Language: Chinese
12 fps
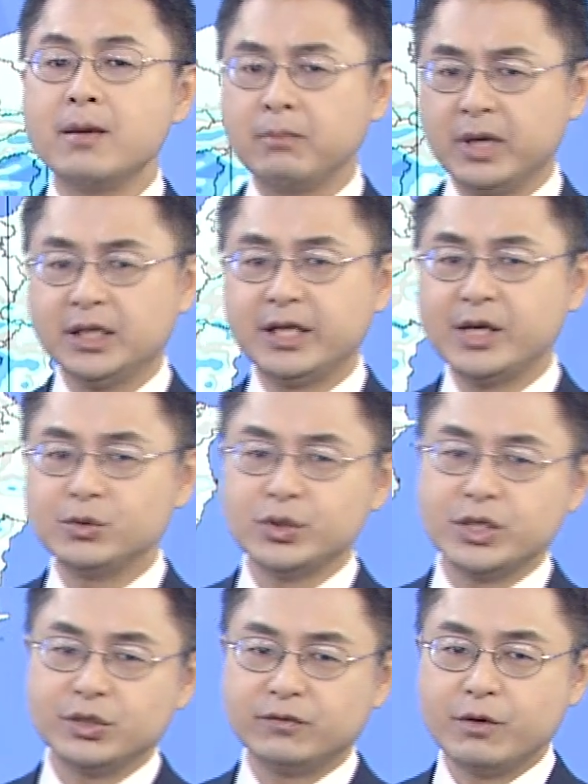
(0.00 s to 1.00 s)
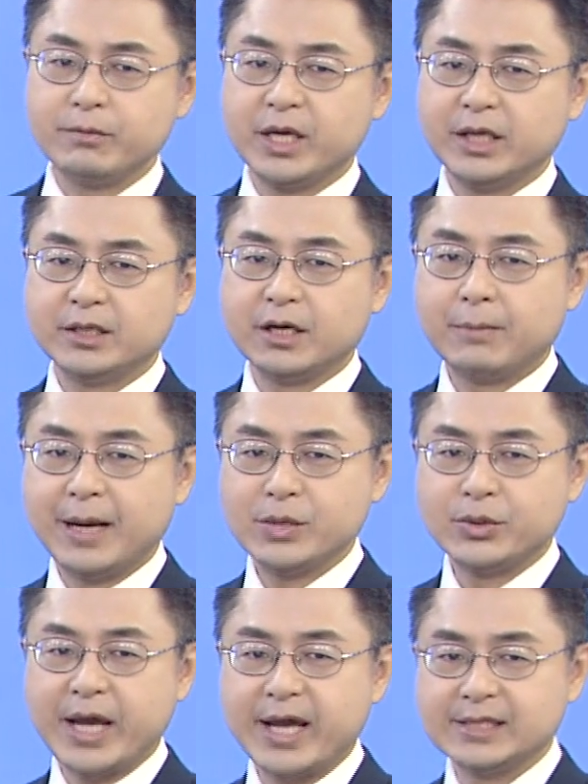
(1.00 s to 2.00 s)
明天随着封面移到巴
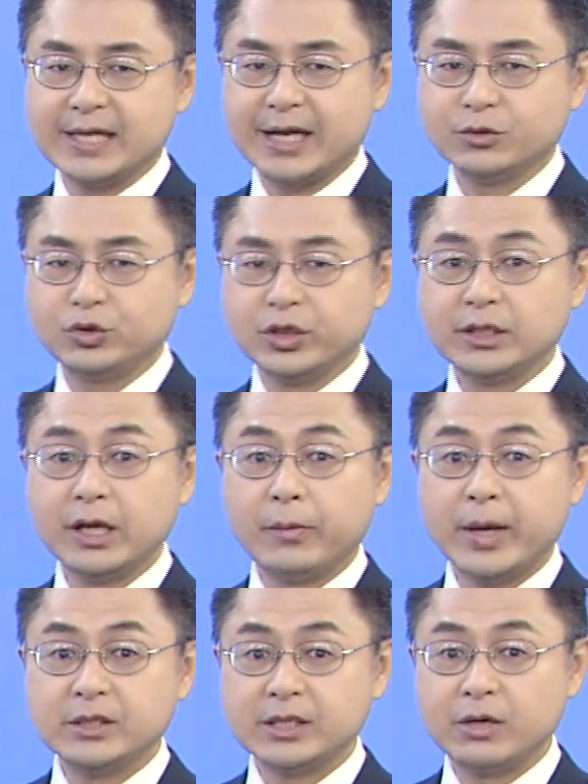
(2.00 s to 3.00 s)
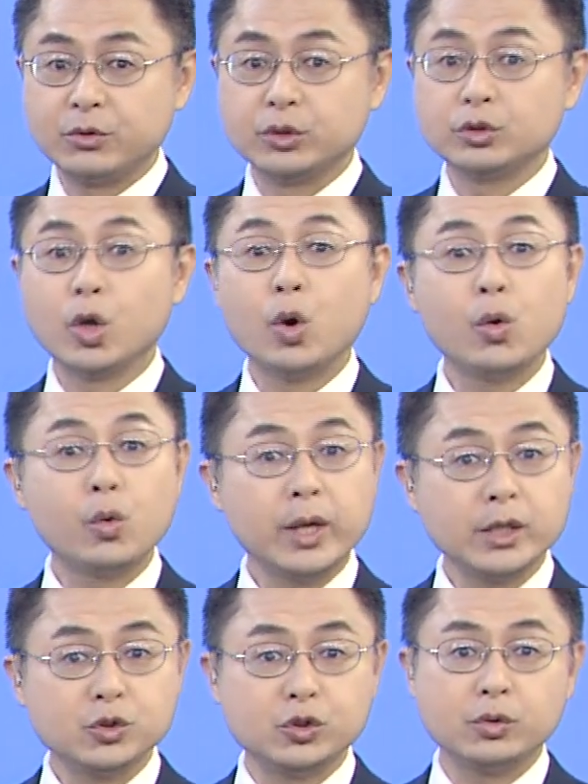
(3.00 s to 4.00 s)
士海峡，全台湾降雨都
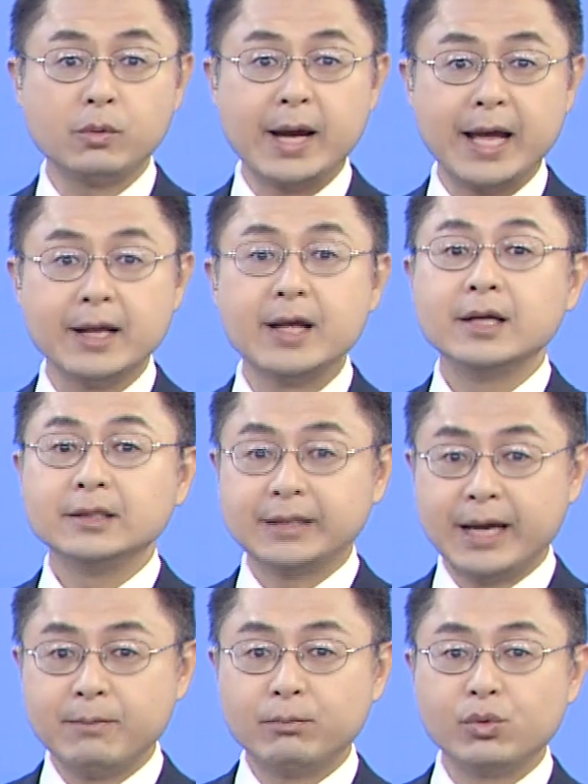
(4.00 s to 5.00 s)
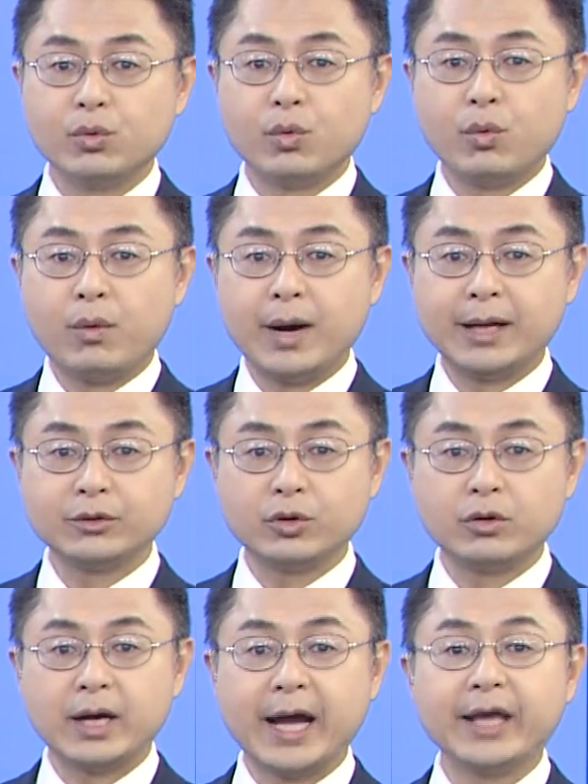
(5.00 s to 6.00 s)
会趋缓，南部、花
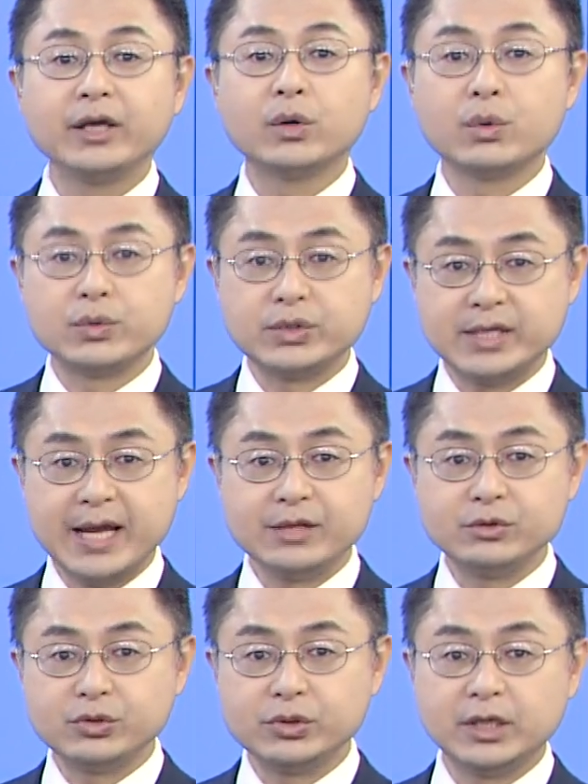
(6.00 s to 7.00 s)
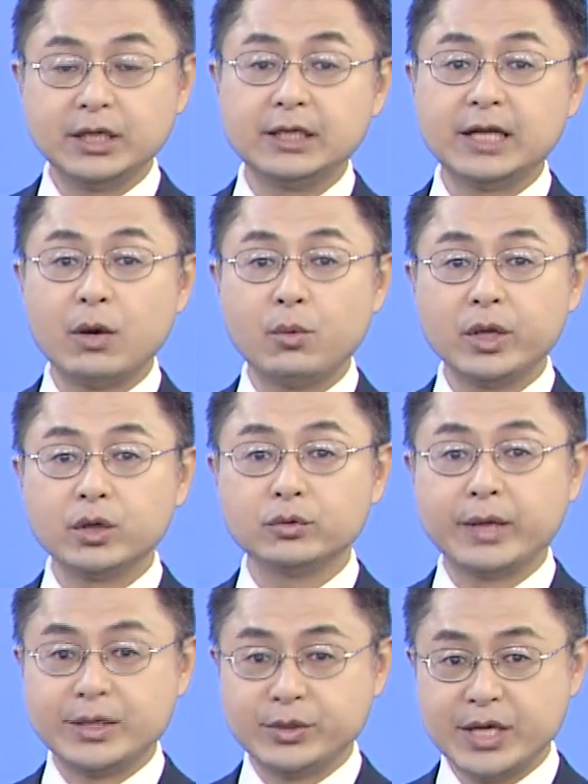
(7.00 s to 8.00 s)
东还有山区依然会有
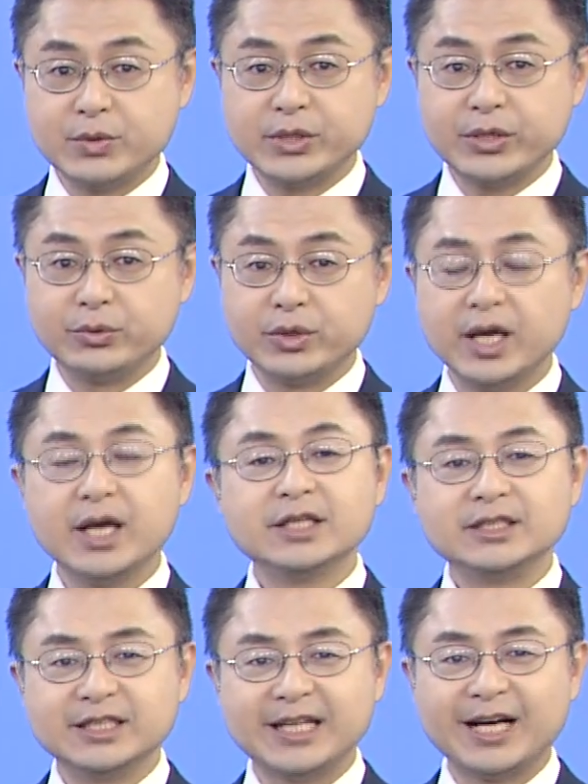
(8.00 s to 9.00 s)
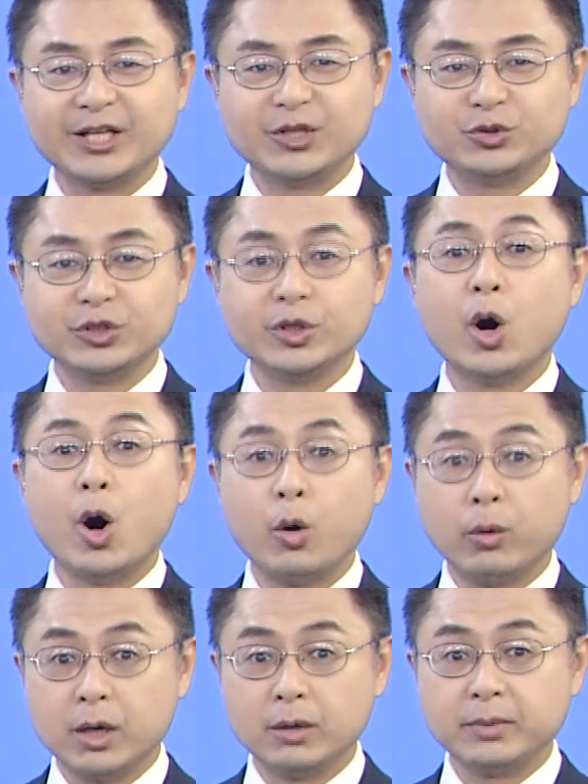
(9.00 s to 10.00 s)
短暂阵雨。其他地区
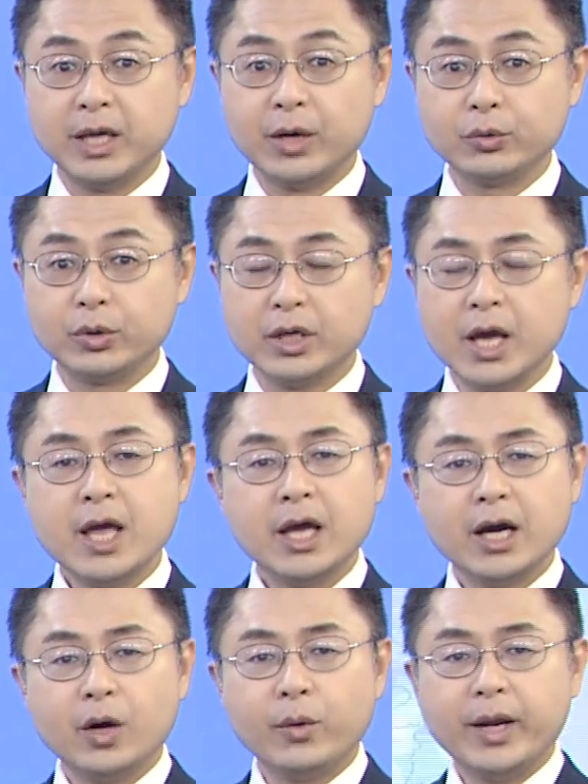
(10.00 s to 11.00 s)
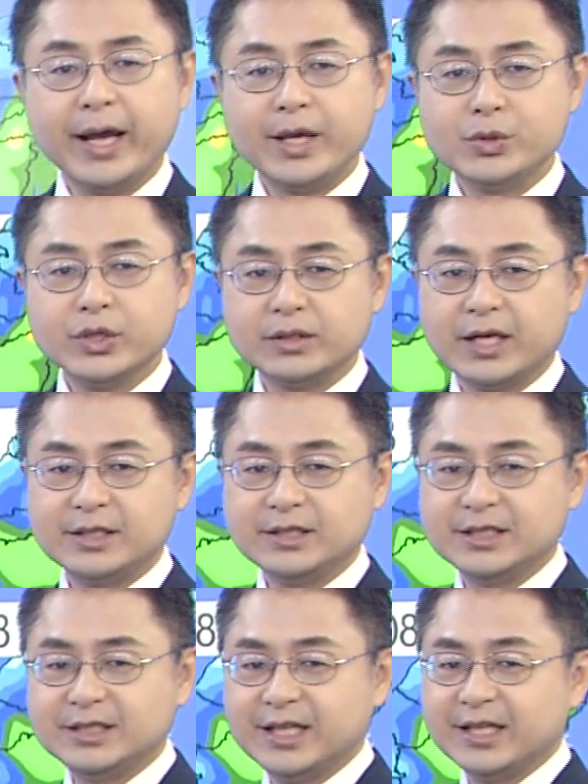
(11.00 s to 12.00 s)
偶尔飘雨，而未来一周天
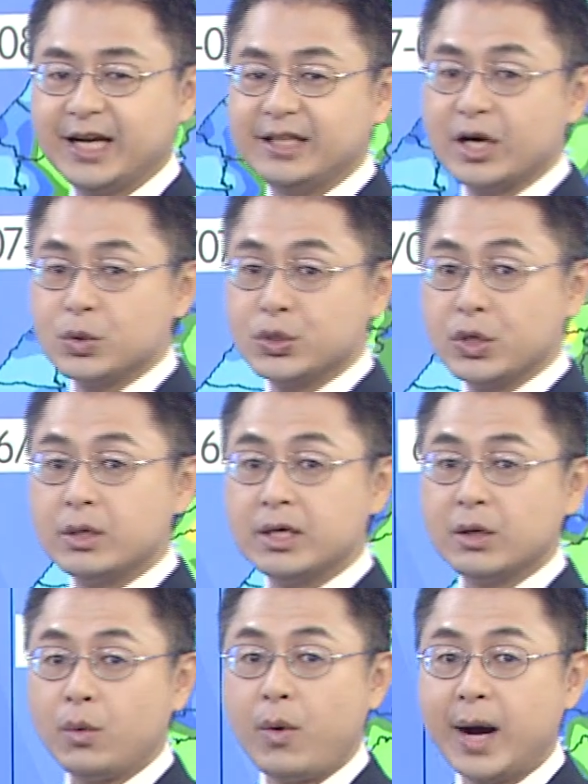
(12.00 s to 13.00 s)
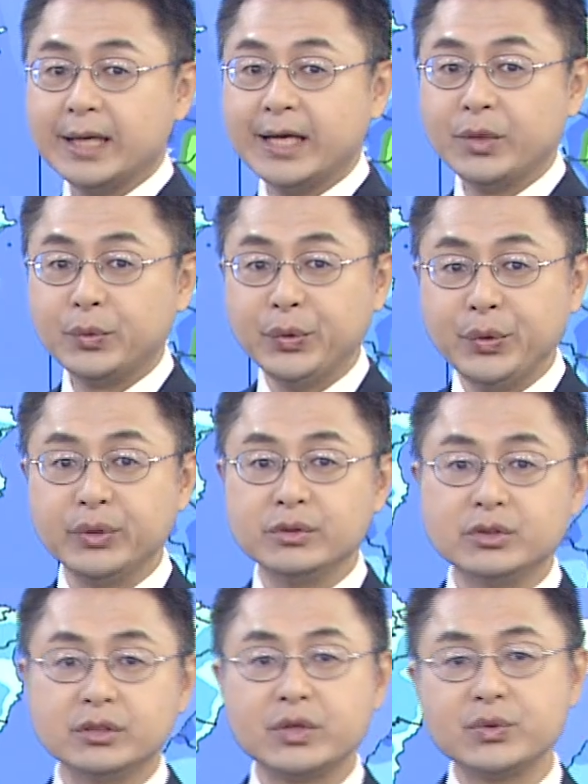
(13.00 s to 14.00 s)
气先看到周二，华南雨雨
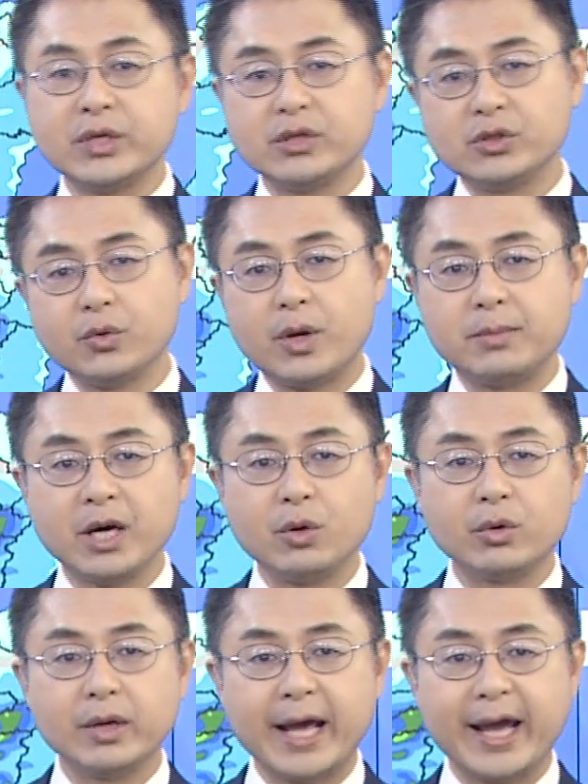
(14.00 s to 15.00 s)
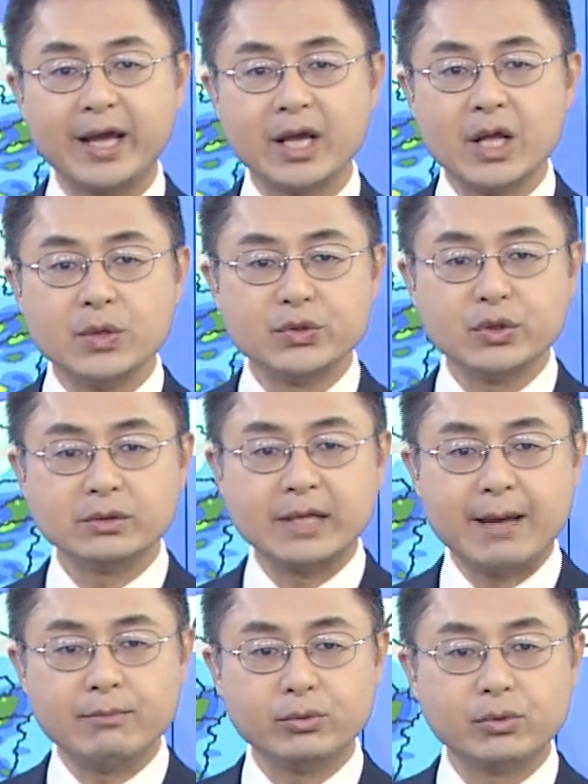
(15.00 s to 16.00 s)
区的水区会飘过来，中
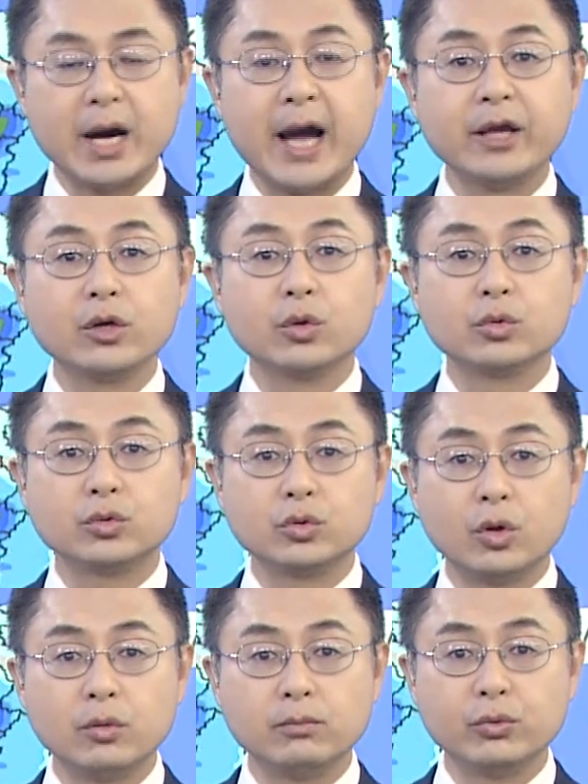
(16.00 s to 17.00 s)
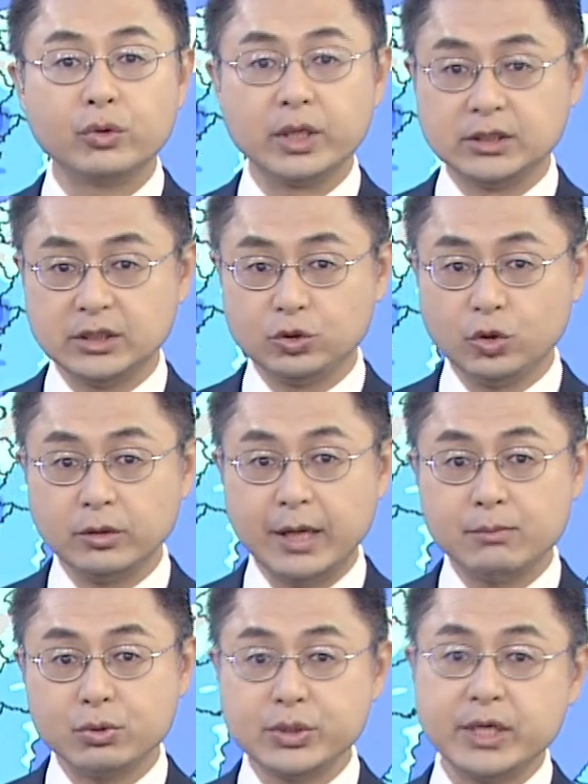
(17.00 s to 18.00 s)
南部还有东部以及东
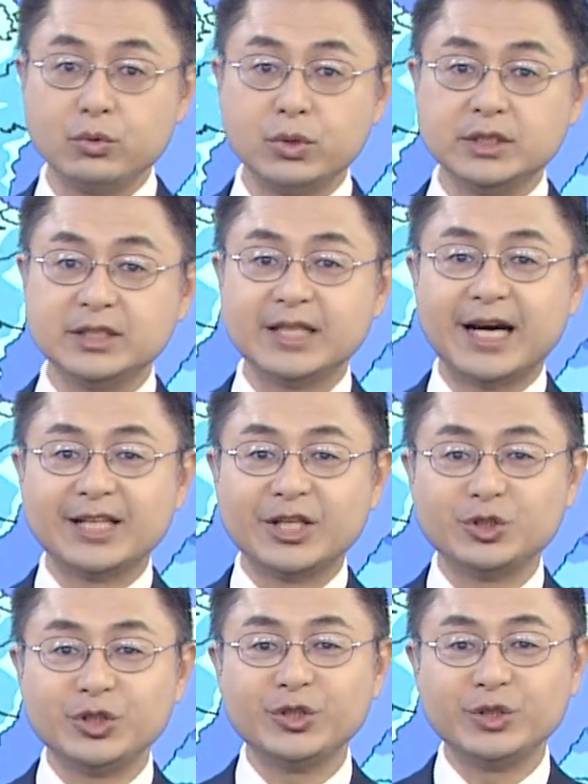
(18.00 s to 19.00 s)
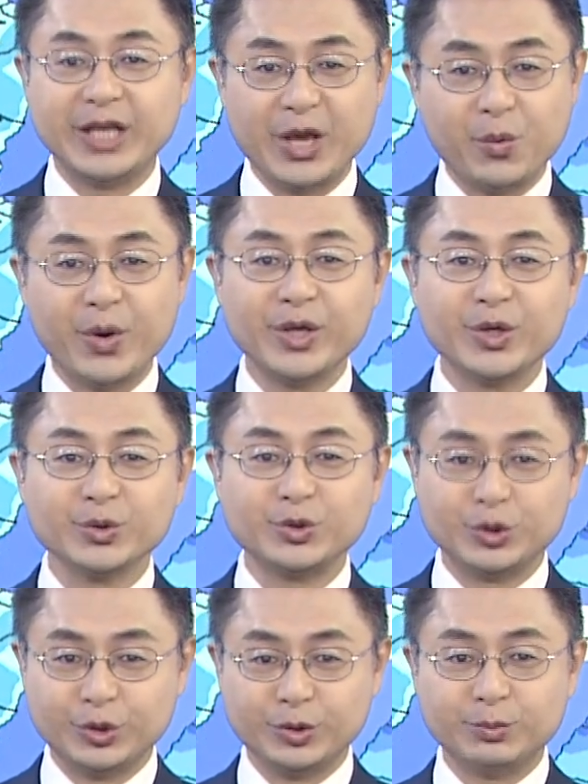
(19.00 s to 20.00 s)
南部阵雨，其他地区也会有
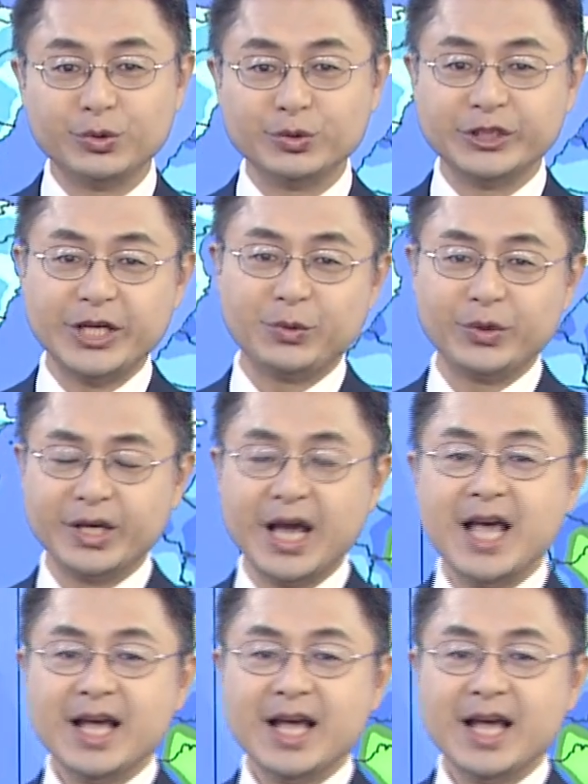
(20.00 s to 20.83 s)
局部阵雨。